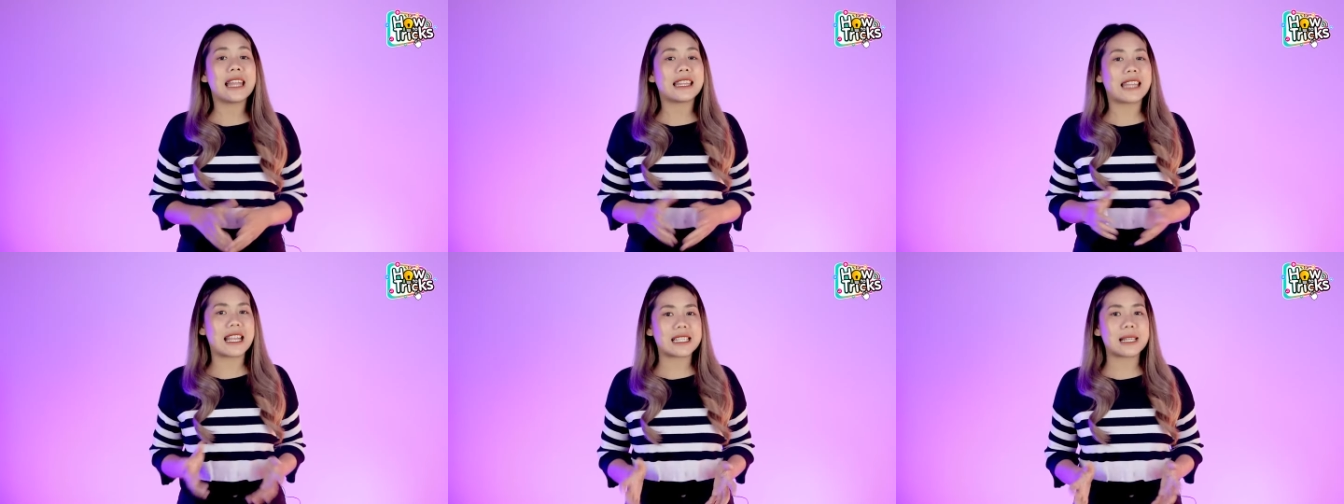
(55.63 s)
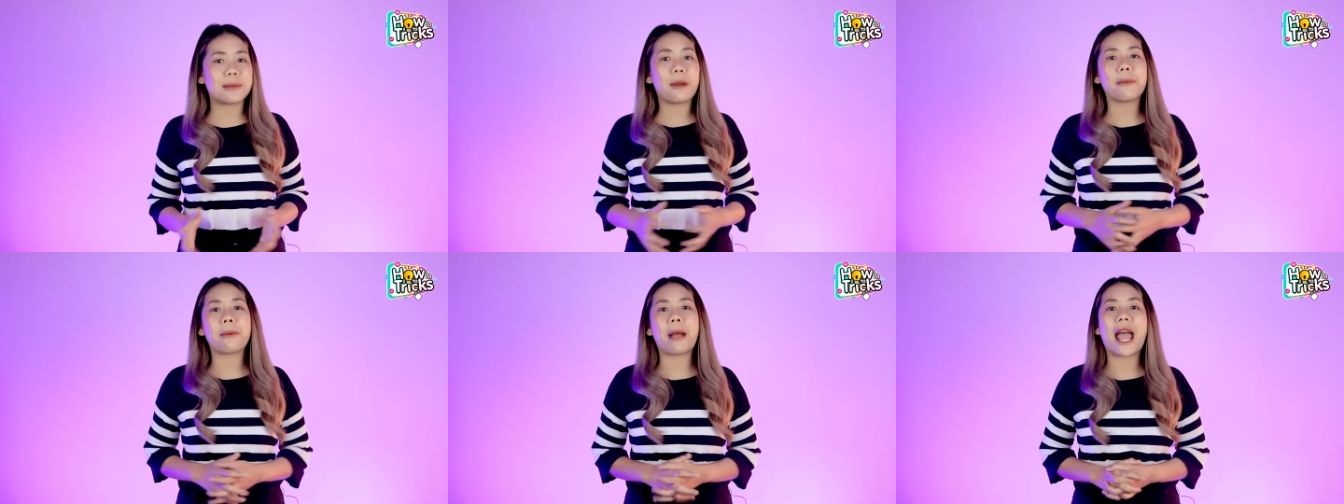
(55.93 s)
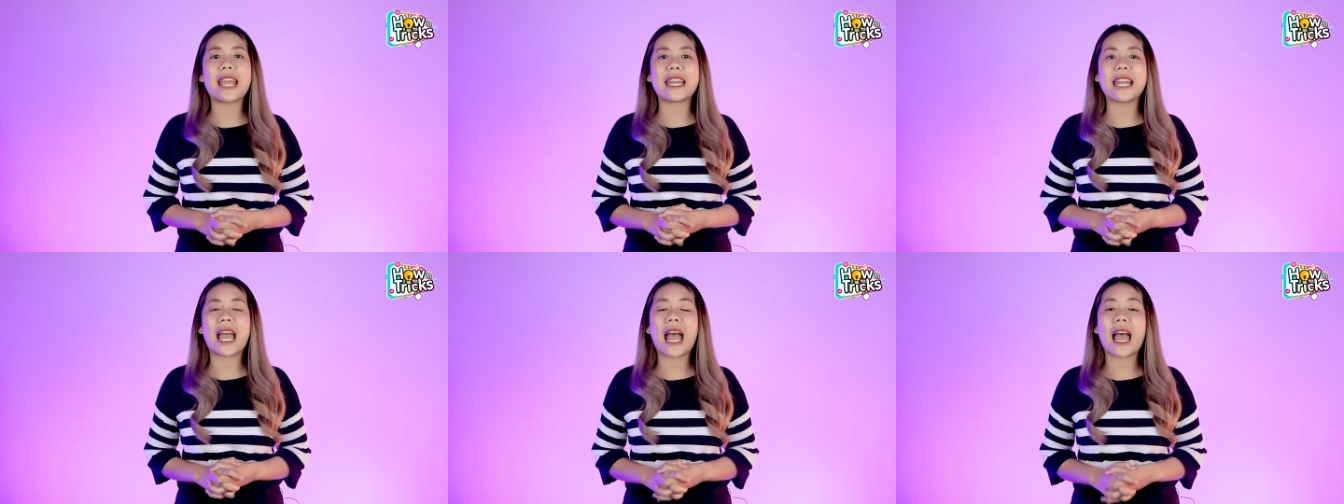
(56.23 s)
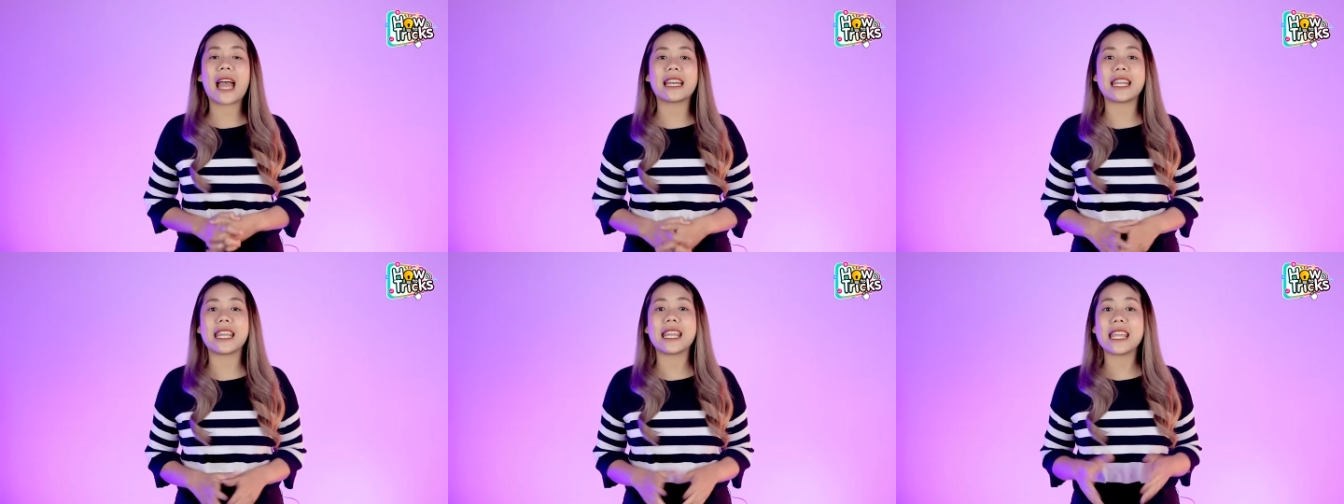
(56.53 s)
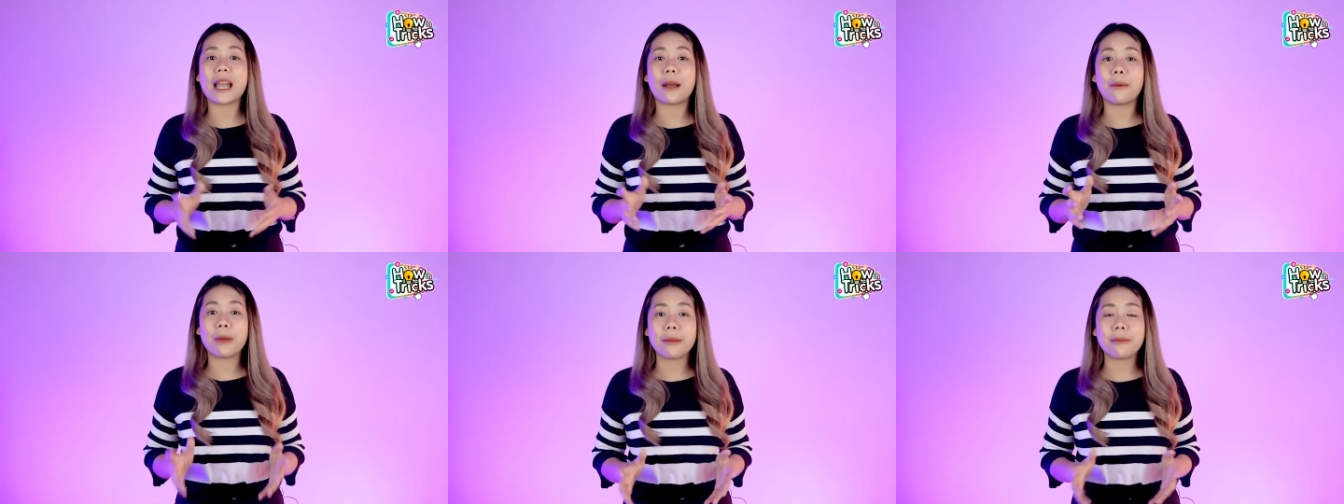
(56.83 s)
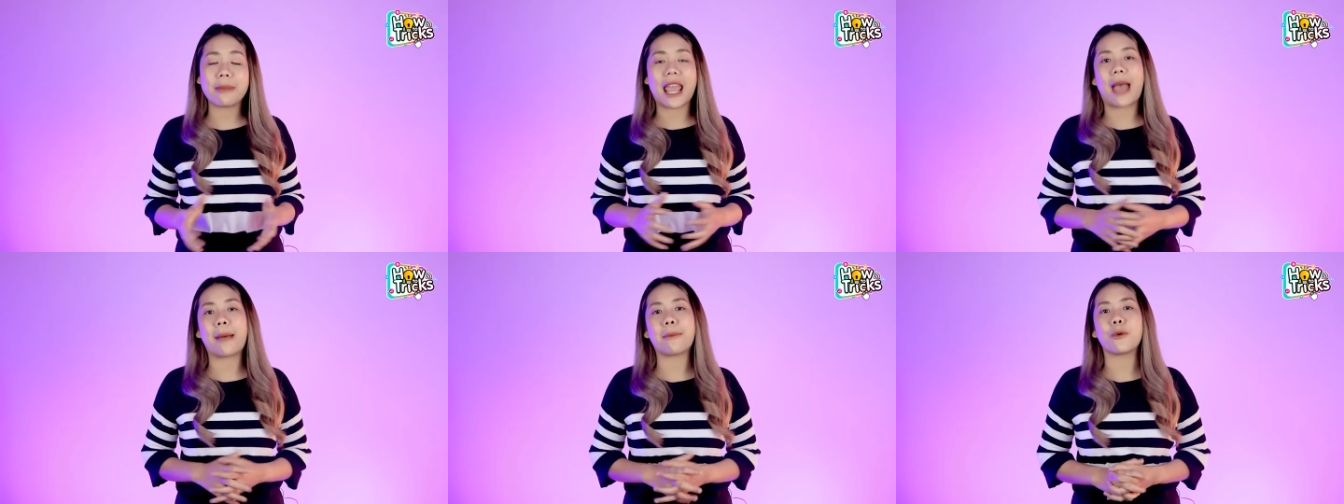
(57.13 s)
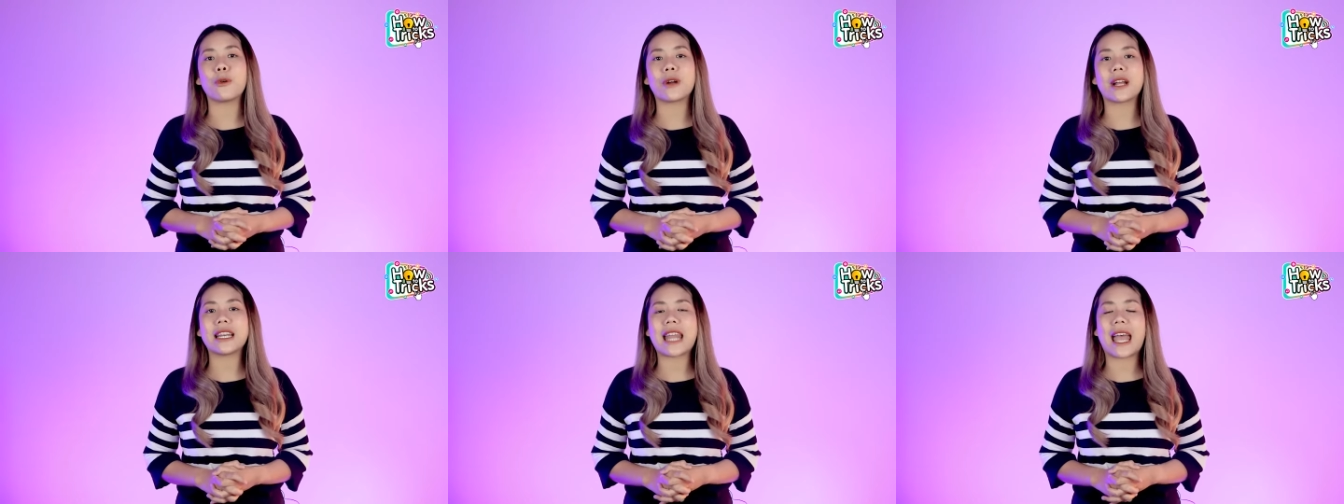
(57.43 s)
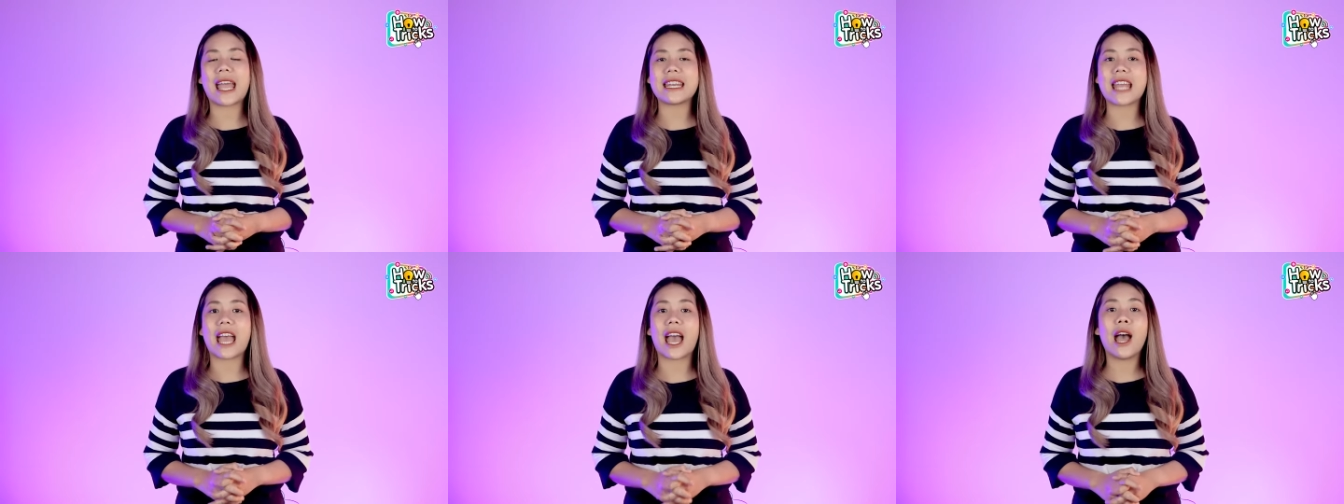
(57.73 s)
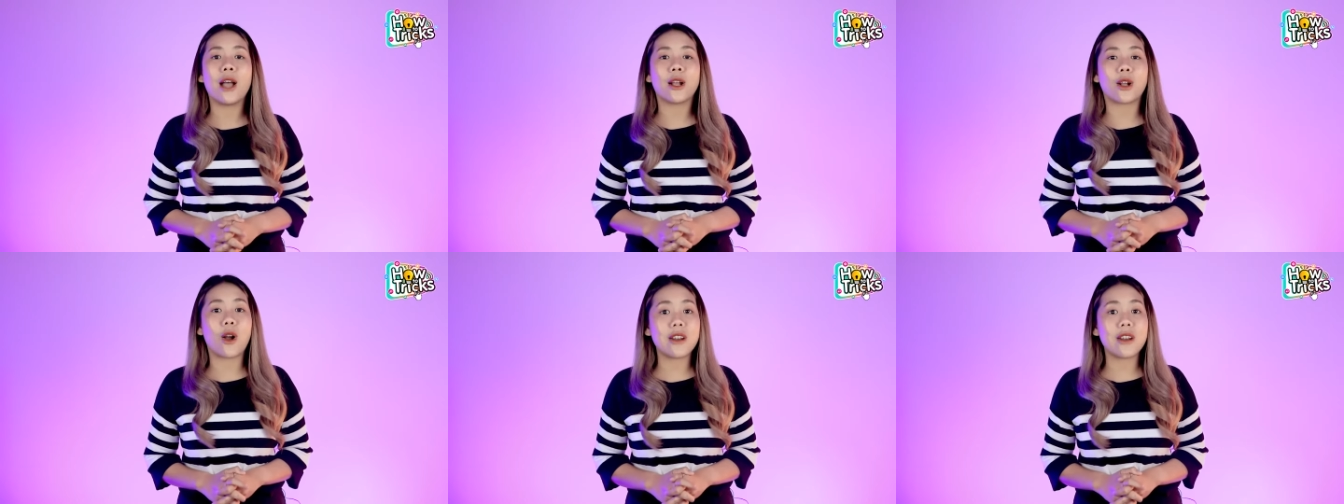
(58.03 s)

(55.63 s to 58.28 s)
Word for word: แต่สำหรับใครนะคะ ที่ยังไม่มีแอป Google Drive เนี่ย